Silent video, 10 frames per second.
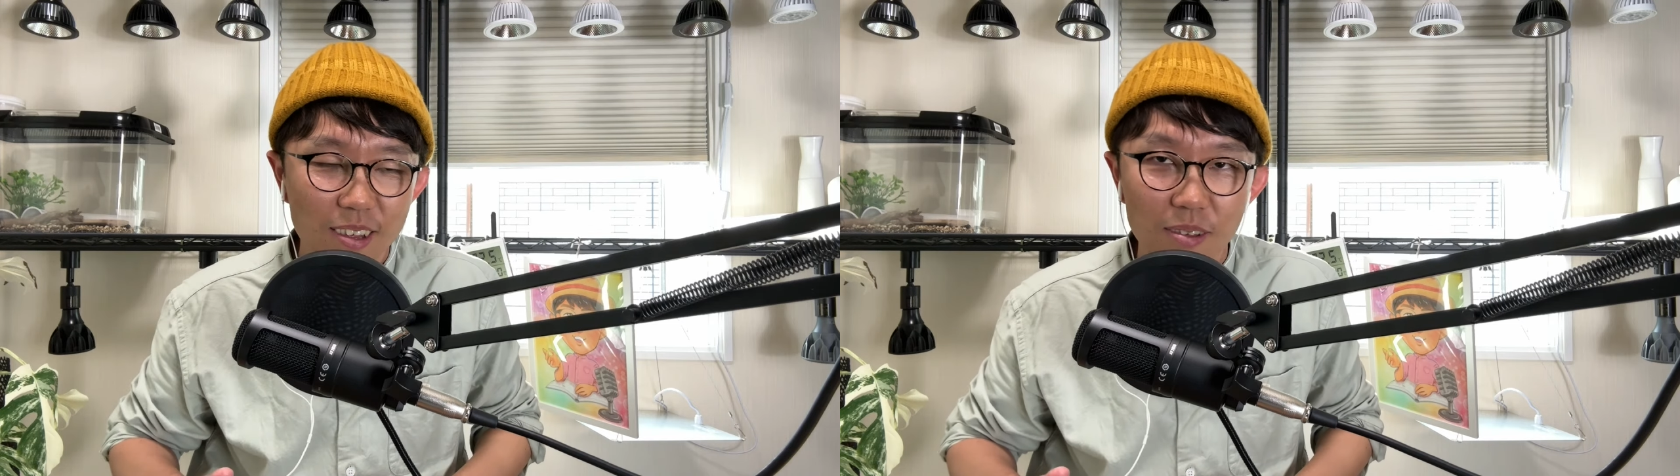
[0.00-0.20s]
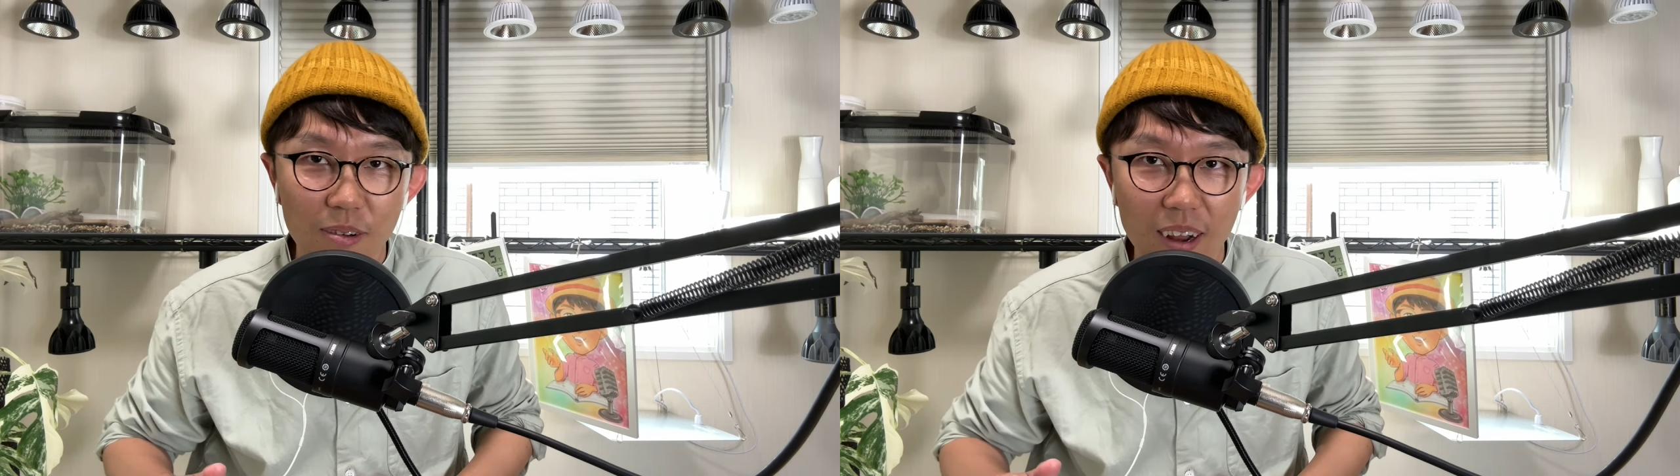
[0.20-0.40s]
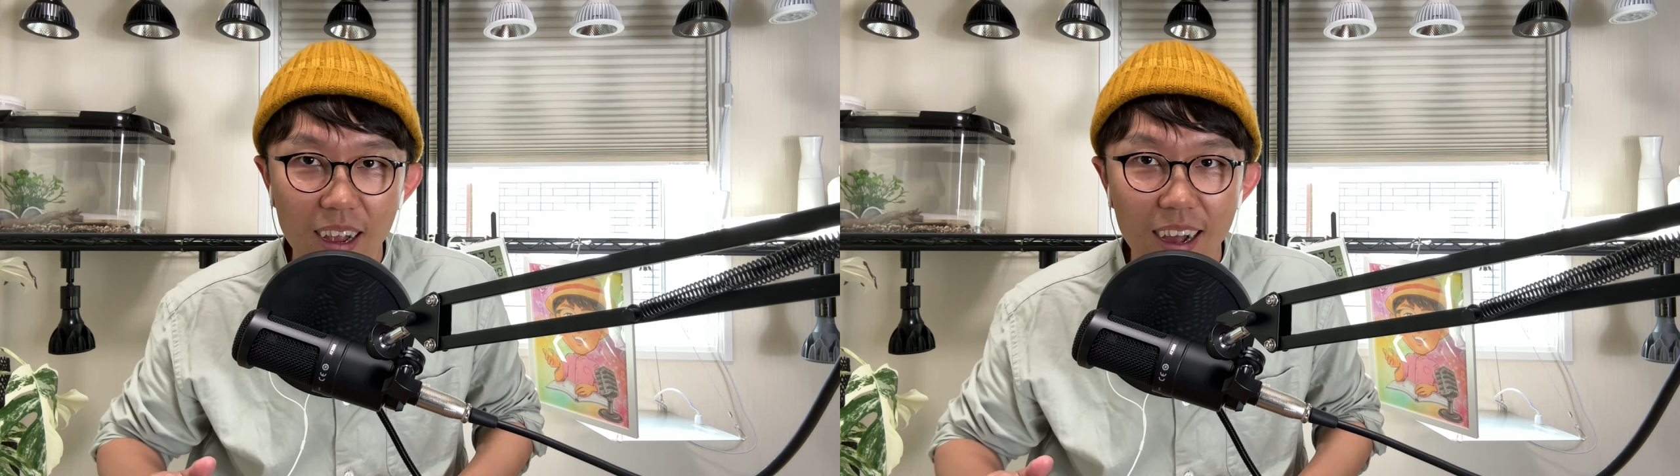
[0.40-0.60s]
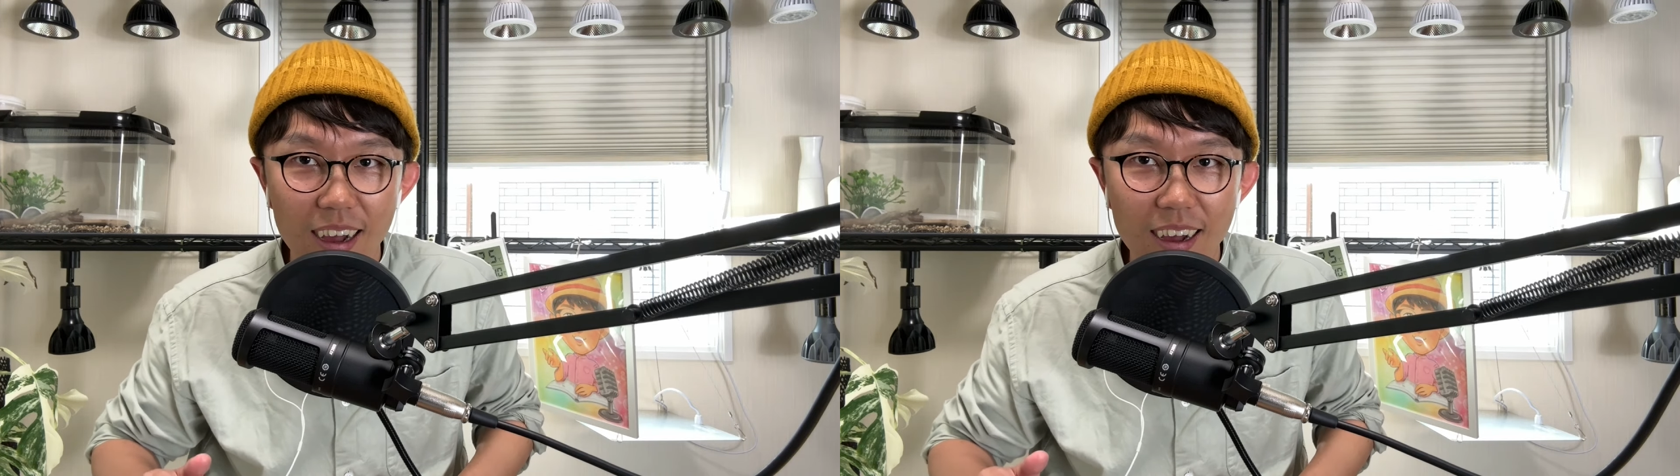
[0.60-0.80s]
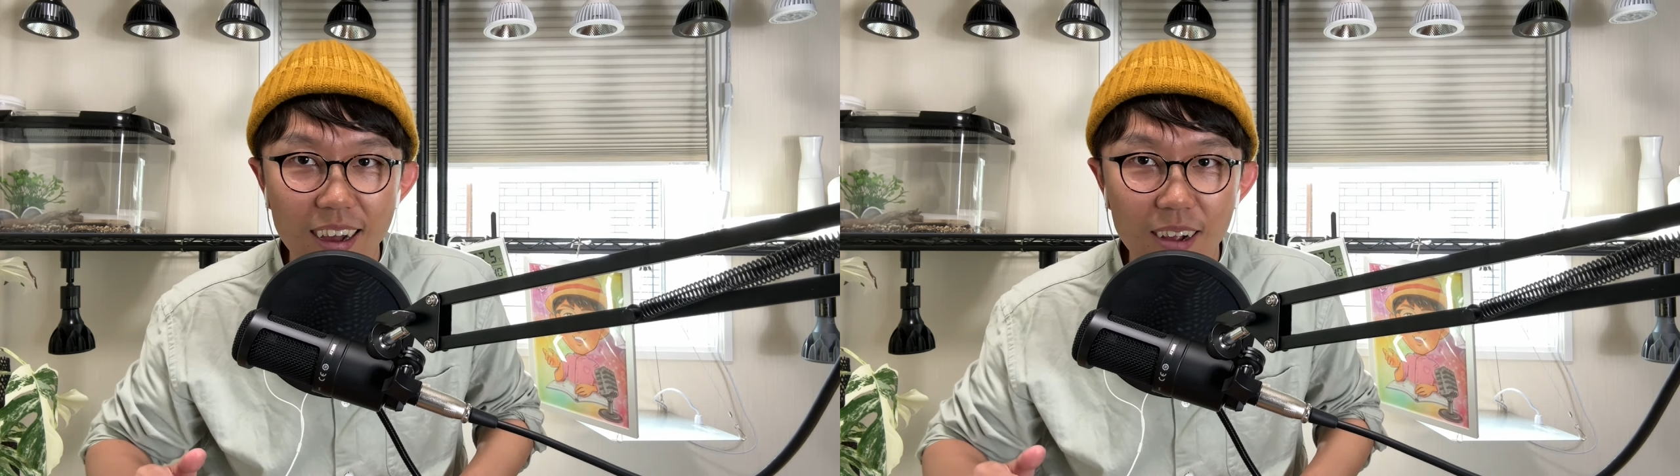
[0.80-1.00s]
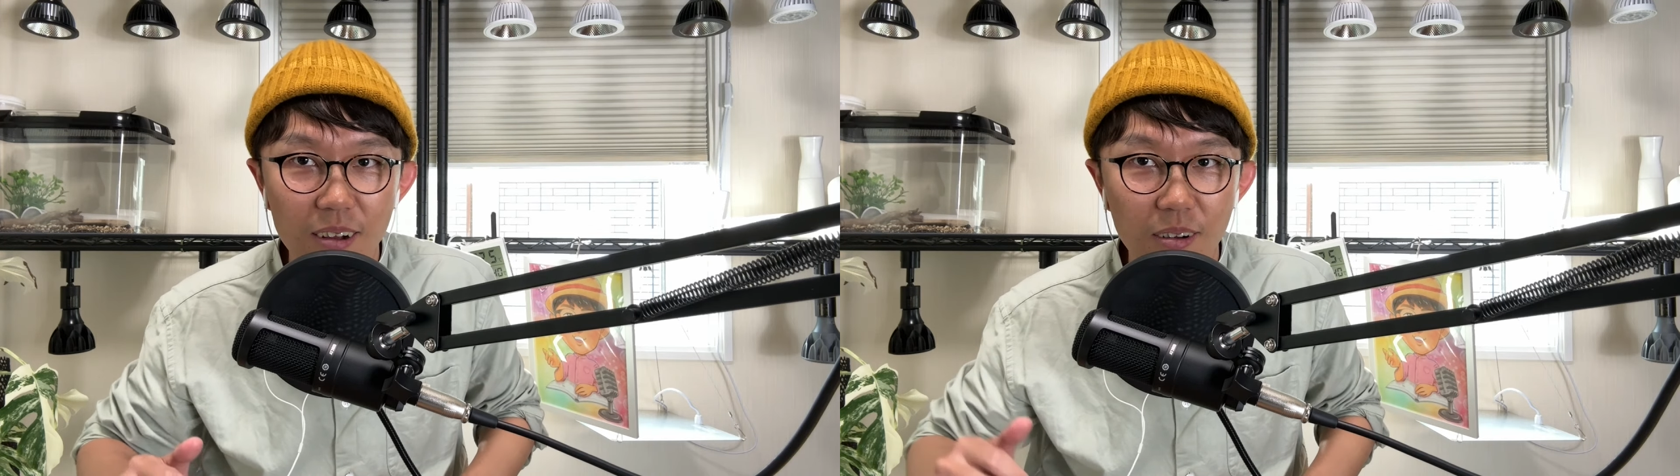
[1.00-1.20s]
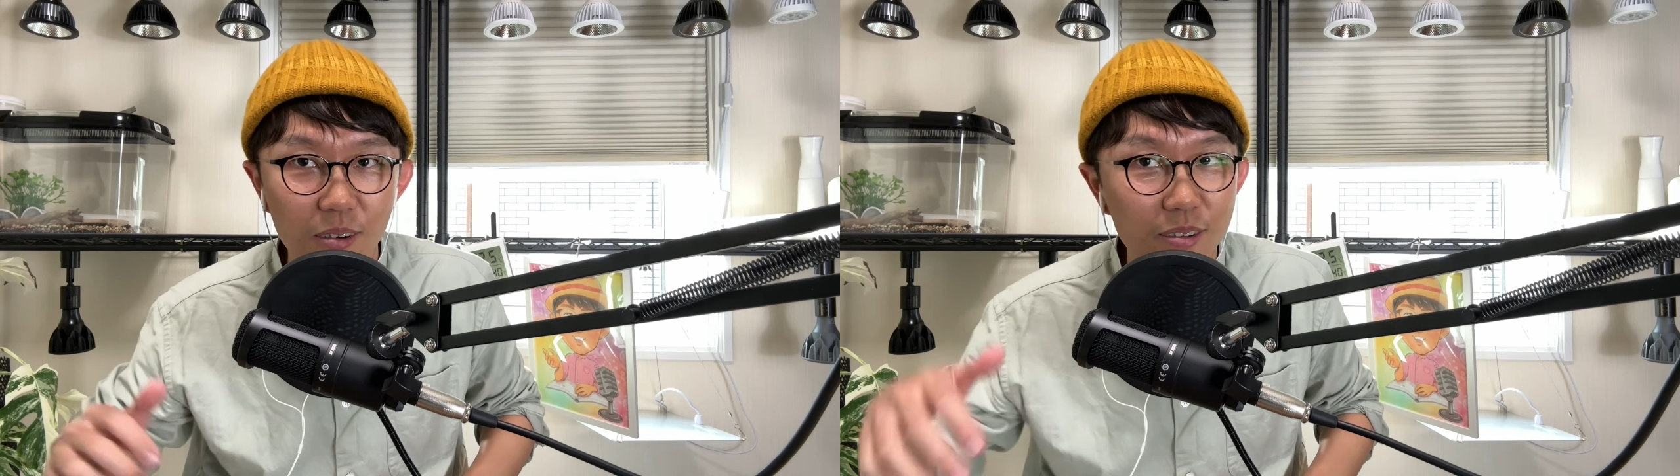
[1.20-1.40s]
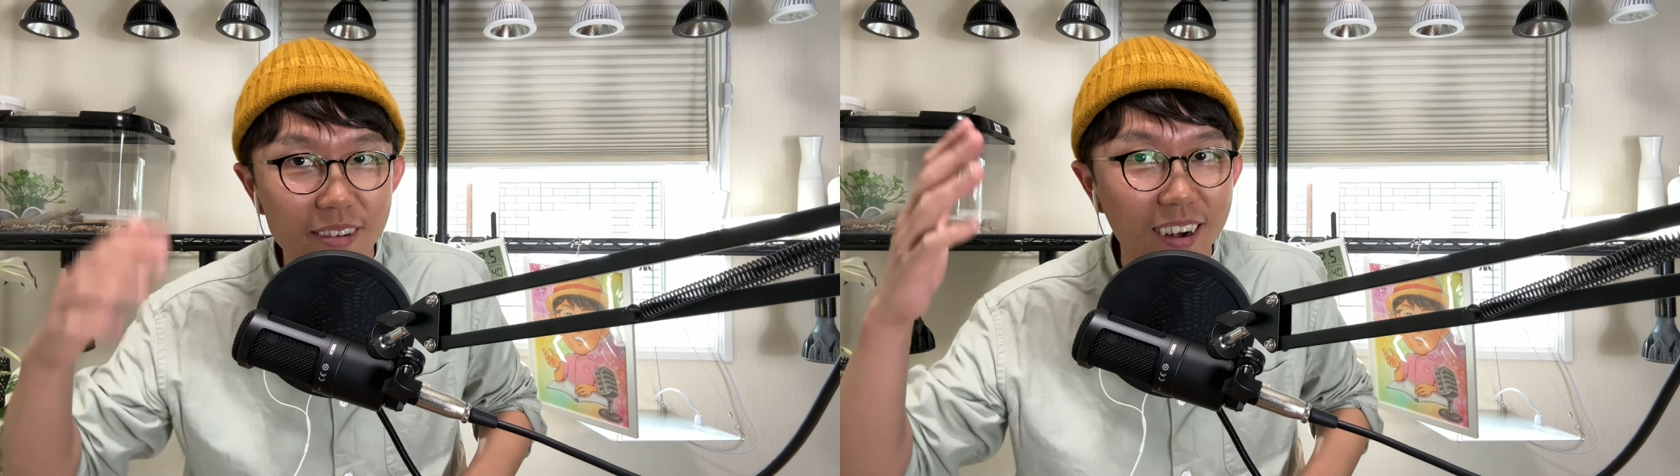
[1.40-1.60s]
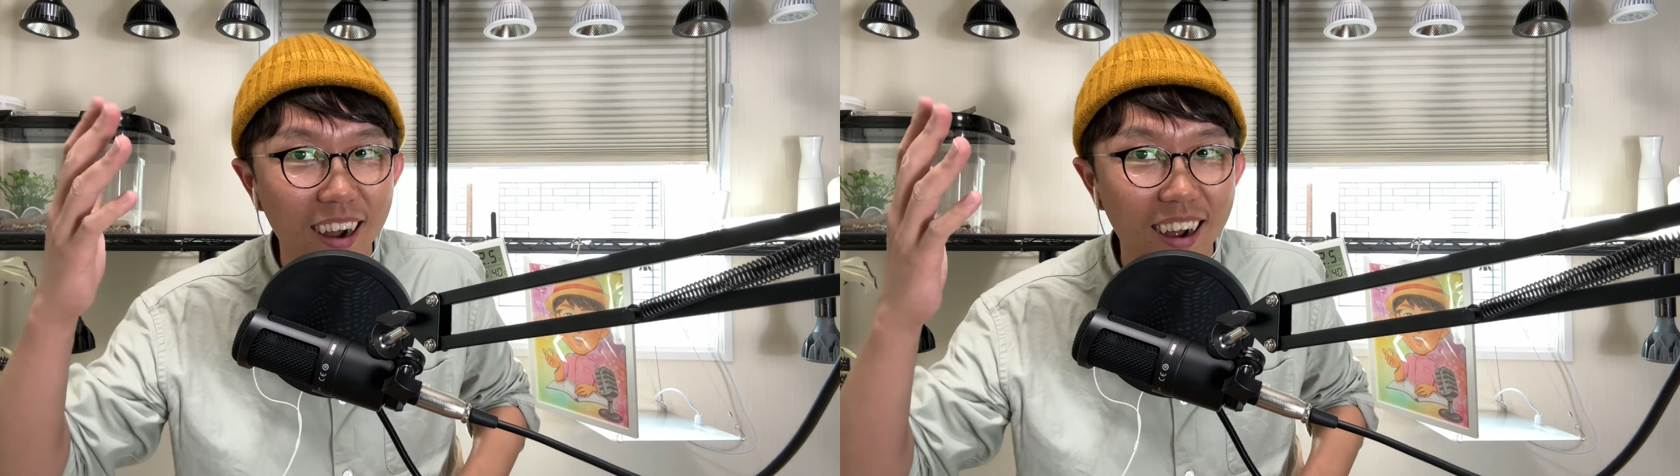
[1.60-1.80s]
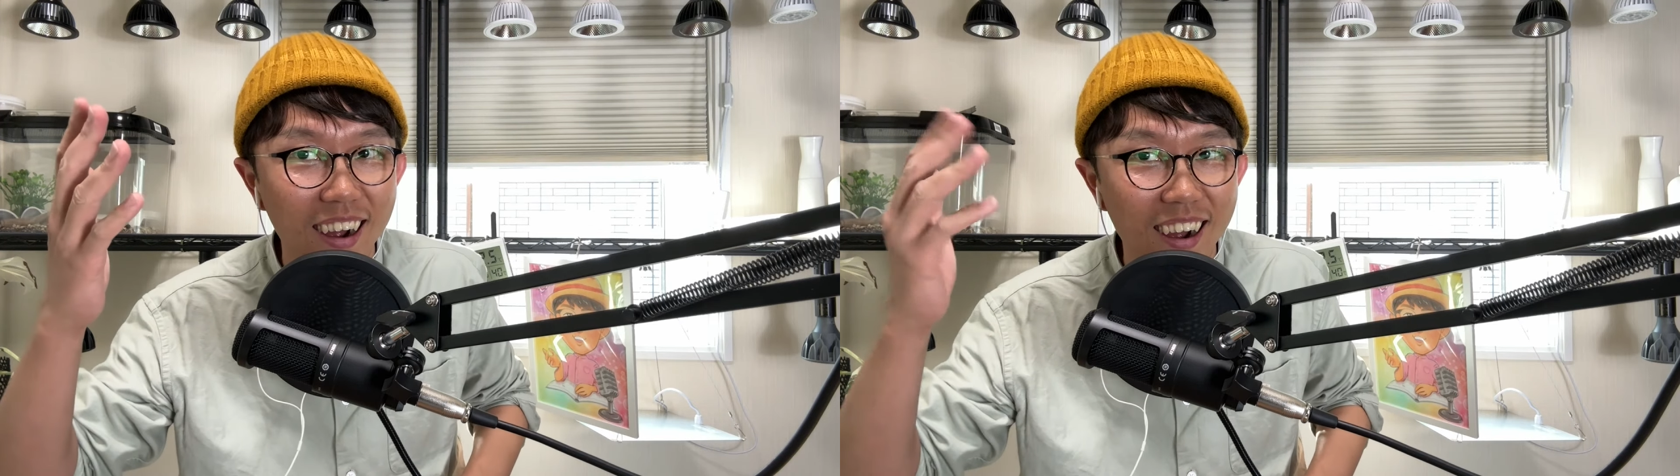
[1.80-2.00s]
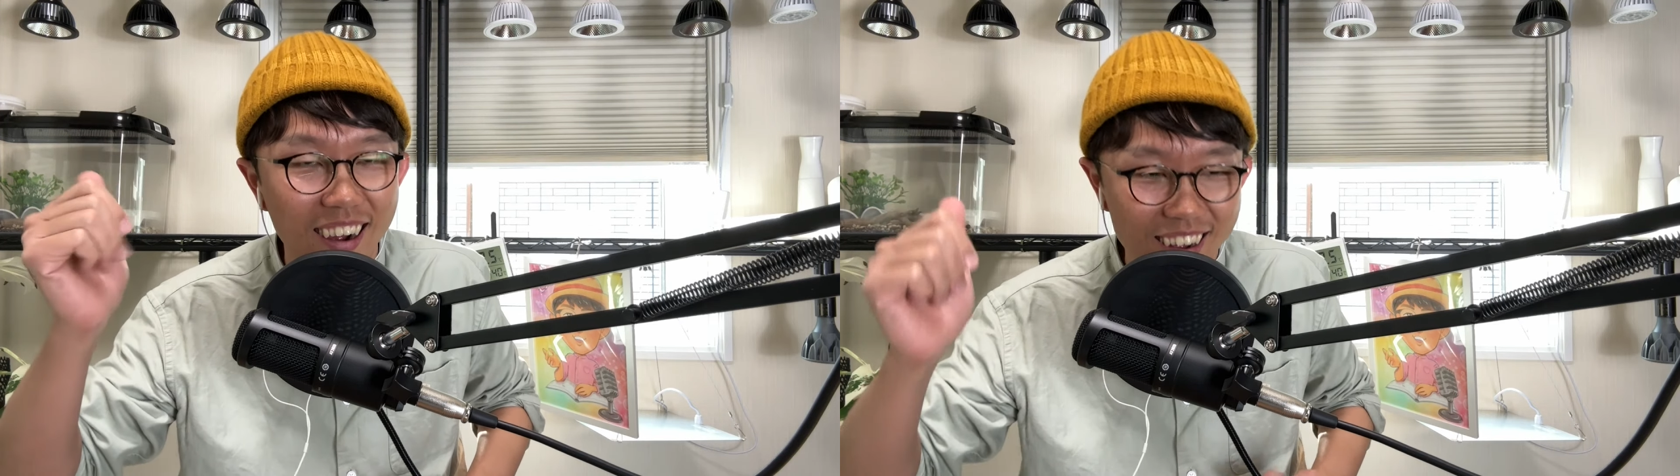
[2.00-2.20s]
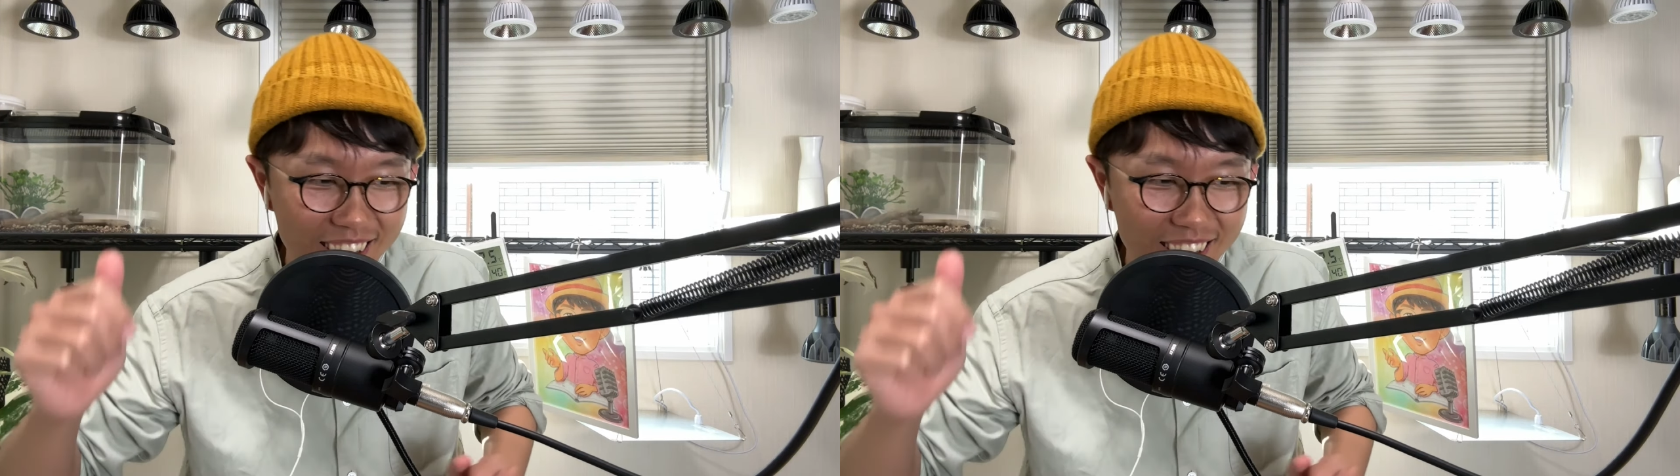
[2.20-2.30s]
それが、こちら。